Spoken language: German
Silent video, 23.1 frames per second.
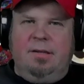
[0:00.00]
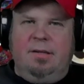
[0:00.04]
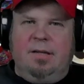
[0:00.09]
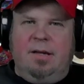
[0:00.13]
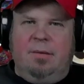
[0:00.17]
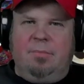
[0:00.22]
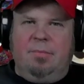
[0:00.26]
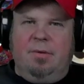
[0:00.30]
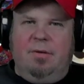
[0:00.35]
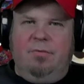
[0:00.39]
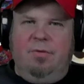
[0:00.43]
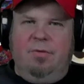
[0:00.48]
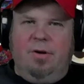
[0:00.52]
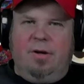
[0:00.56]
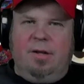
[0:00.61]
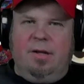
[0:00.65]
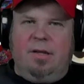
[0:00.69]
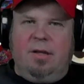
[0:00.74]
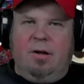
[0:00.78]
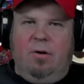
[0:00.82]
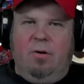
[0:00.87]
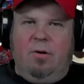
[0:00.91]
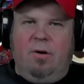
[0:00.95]
Die haben da
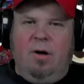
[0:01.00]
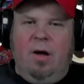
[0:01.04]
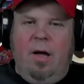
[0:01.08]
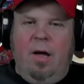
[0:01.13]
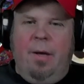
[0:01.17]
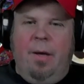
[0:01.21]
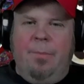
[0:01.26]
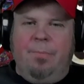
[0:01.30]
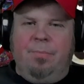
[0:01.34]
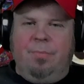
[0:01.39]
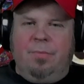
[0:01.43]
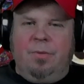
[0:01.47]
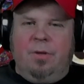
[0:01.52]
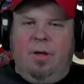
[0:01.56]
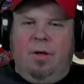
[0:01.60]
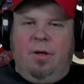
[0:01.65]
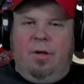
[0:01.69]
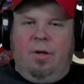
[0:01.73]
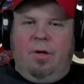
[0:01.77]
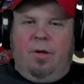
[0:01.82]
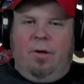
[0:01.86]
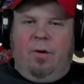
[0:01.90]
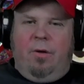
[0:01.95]
wirklich auch
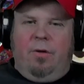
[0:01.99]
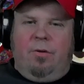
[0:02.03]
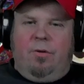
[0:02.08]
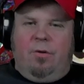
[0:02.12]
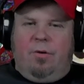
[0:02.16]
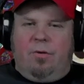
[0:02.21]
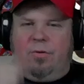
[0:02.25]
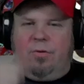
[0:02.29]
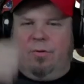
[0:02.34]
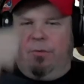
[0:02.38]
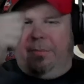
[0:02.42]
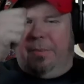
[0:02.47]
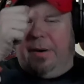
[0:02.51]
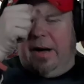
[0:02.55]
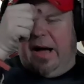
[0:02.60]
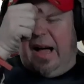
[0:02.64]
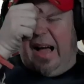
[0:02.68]
noch so ein paar